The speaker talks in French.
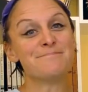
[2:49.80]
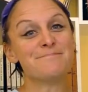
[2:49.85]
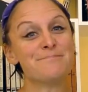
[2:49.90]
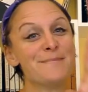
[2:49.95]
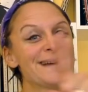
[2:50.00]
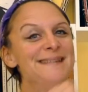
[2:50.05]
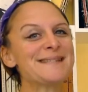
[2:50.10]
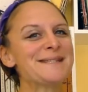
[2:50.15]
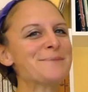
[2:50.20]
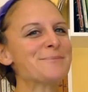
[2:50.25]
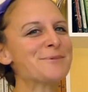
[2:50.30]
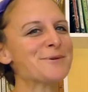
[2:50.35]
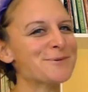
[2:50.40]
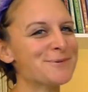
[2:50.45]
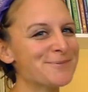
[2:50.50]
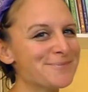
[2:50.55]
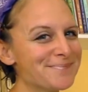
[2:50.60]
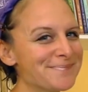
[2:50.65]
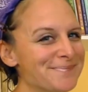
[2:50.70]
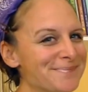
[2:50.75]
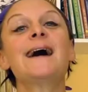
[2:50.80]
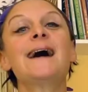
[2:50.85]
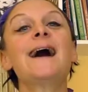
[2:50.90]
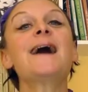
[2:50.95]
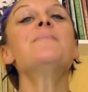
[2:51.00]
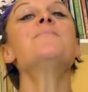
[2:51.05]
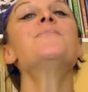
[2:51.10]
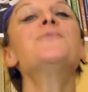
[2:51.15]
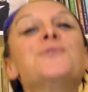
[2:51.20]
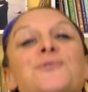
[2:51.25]
Merci beaucoup.
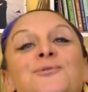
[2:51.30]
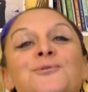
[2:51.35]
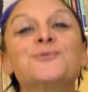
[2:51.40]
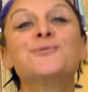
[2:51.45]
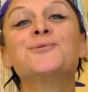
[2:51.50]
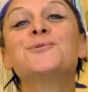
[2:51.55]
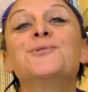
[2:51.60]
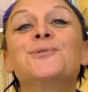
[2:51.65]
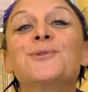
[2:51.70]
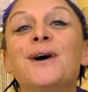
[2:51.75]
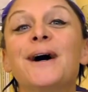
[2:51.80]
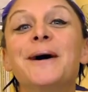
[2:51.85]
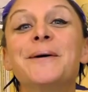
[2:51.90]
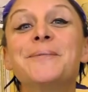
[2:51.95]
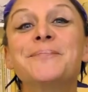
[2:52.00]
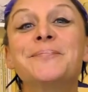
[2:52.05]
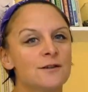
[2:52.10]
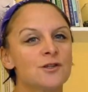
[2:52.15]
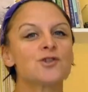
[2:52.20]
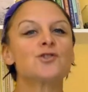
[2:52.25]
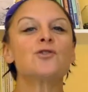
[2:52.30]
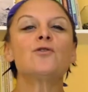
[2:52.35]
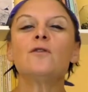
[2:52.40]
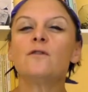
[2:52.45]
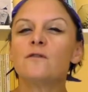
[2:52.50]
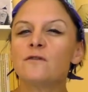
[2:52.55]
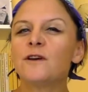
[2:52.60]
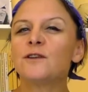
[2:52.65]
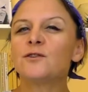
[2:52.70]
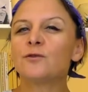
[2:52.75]
À mon tour Je
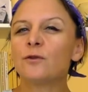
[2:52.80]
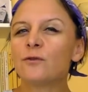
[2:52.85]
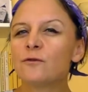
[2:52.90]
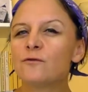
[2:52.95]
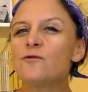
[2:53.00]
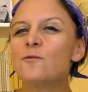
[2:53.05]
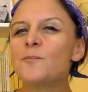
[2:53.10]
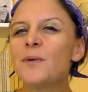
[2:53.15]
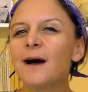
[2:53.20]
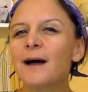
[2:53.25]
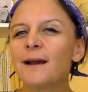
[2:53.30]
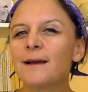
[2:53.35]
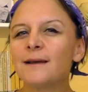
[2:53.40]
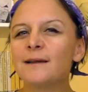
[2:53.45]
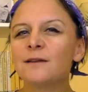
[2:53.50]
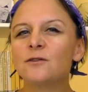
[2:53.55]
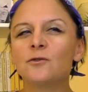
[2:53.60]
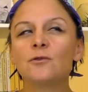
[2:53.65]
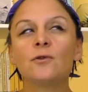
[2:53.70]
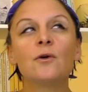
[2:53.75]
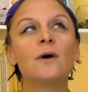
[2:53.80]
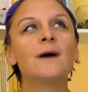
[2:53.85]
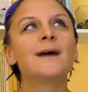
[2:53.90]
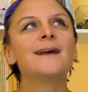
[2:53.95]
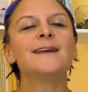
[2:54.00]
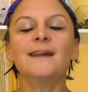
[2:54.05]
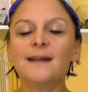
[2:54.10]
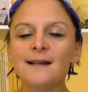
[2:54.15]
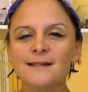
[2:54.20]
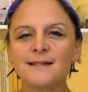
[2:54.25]
vais donc vous parler de
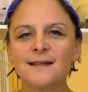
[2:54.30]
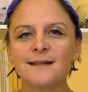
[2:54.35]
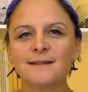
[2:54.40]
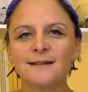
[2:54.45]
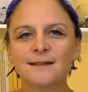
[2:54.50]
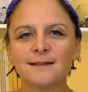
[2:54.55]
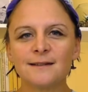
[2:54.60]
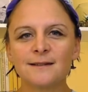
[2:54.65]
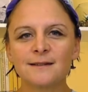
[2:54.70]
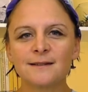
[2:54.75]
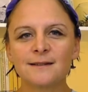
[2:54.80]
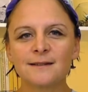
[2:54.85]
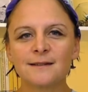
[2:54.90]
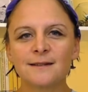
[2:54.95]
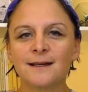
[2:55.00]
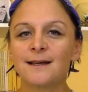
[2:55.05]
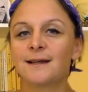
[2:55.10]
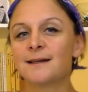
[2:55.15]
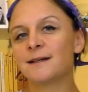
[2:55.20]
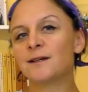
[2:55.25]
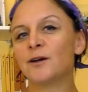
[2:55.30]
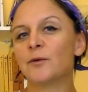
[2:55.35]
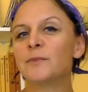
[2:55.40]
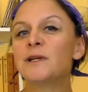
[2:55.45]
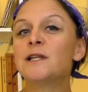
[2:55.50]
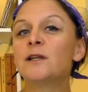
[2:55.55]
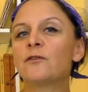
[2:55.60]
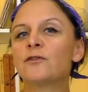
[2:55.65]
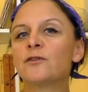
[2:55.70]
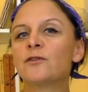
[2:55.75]
Ils étaient 10, écrit en
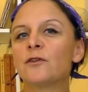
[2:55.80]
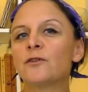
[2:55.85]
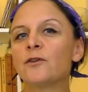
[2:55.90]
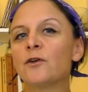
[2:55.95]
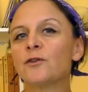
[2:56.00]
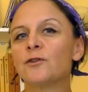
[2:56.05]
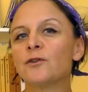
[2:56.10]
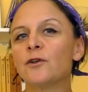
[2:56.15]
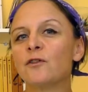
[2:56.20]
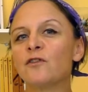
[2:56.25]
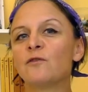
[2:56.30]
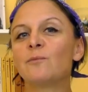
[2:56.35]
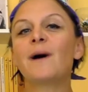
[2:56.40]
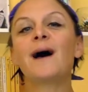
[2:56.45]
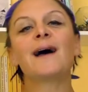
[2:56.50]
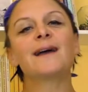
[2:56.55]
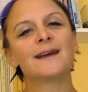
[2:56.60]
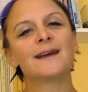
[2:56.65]
1939 par